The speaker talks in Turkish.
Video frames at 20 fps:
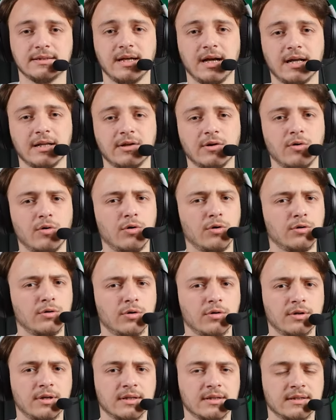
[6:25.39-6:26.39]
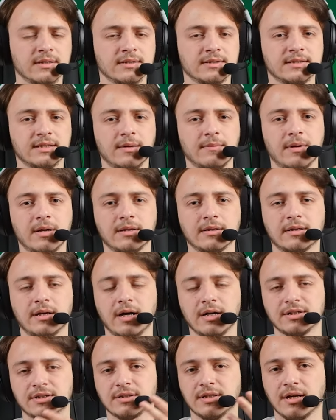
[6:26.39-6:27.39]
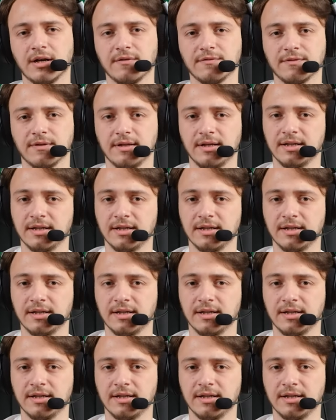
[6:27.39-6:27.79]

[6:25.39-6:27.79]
Yani oyun oynadığınız zaman karşı tarafla